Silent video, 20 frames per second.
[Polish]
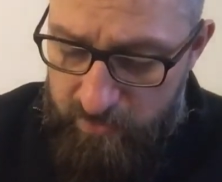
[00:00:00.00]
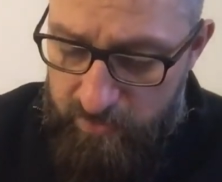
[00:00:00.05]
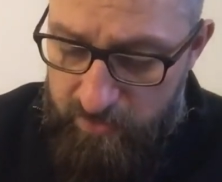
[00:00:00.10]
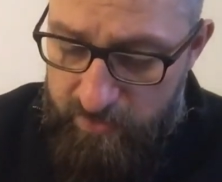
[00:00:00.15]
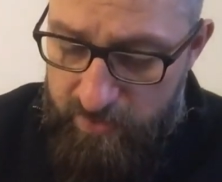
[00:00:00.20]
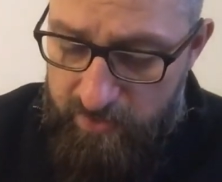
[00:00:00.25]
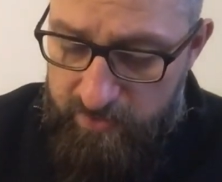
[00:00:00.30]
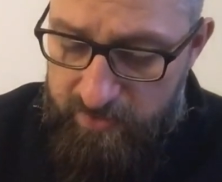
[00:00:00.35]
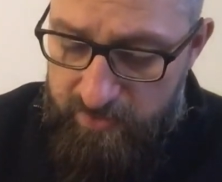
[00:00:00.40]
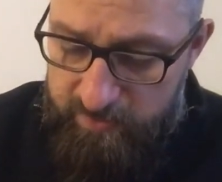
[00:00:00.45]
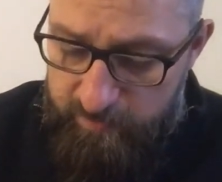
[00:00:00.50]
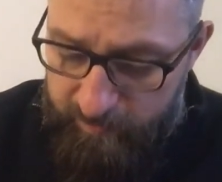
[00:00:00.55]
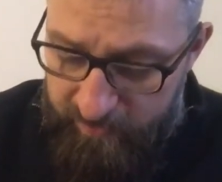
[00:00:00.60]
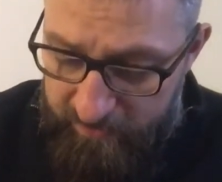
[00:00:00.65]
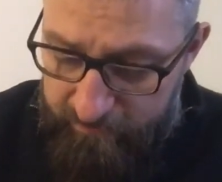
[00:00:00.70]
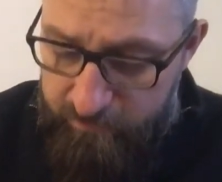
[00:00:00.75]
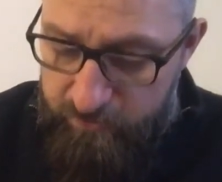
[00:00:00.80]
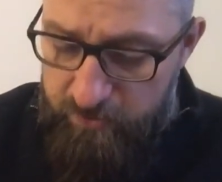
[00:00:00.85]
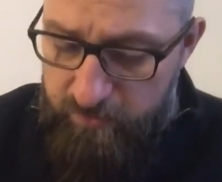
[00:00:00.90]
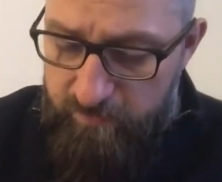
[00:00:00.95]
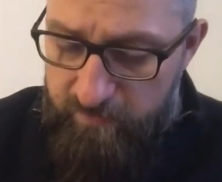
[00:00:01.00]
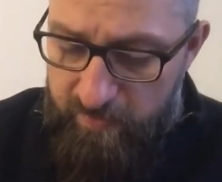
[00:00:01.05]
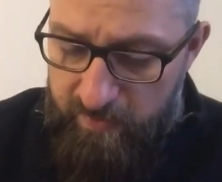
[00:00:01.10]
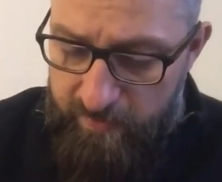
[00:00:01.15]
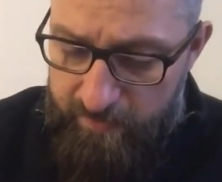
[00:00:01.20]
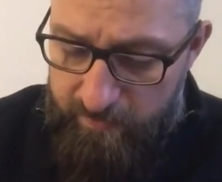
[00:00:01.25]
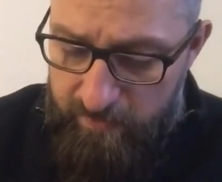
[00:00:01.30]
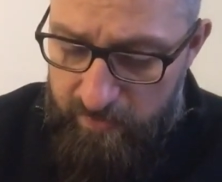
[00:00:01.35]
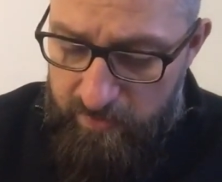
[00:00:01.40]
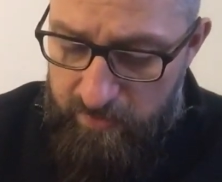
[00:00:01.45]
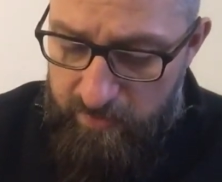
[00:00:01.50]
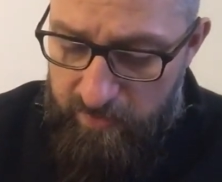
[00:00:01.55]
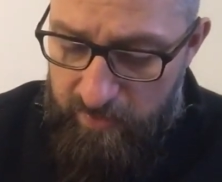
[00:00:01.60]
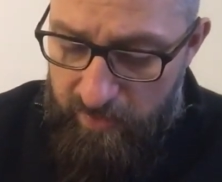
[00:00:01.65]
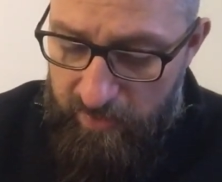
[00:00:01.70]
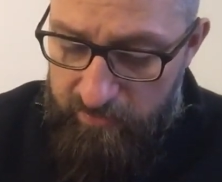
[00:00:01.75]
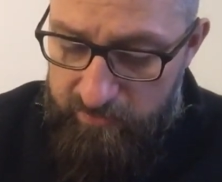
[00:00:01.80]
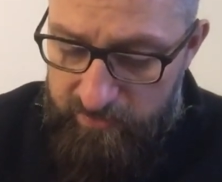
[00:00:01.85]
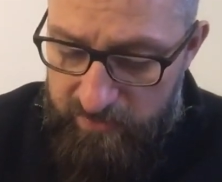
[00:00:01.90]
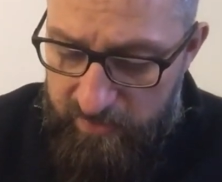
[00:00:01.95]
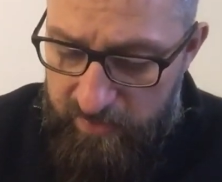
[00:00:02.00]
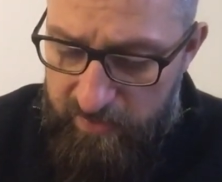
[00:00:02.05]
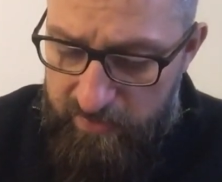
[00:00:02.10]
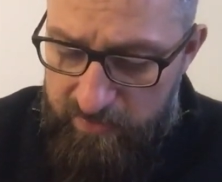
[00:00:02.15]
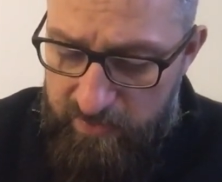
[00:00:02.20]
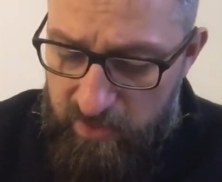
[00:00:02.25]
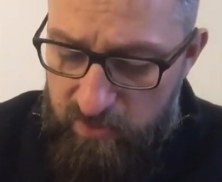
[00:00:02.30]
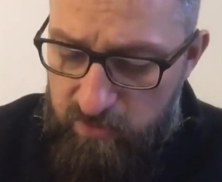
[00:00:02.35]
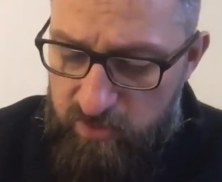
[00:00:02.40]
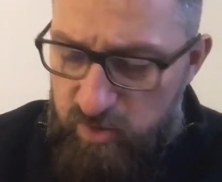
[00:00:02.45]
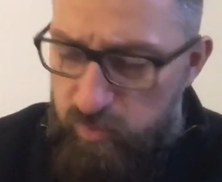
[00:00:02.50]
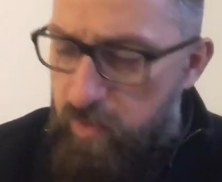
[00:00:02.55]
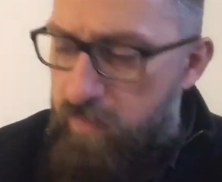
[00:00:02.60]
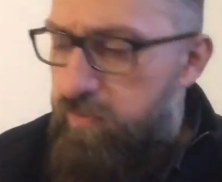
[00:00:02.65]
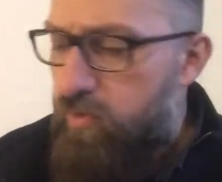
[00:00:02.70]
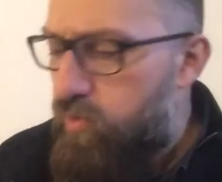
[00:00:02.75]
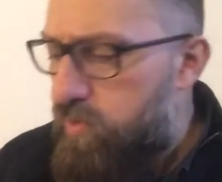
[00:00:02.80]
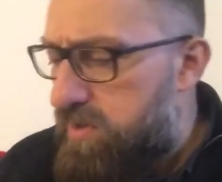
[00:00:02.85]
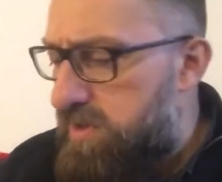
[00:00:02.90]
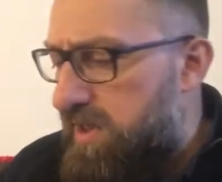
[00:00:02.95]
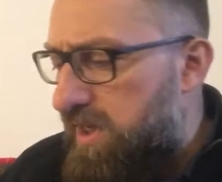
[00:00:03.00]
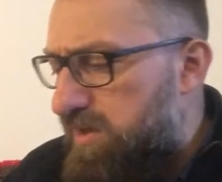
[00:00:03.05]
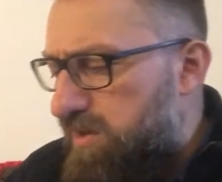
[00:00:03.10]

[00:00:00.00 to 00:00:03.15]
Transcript: jak jest prawdziwe, a nie jako słowo ludzkie.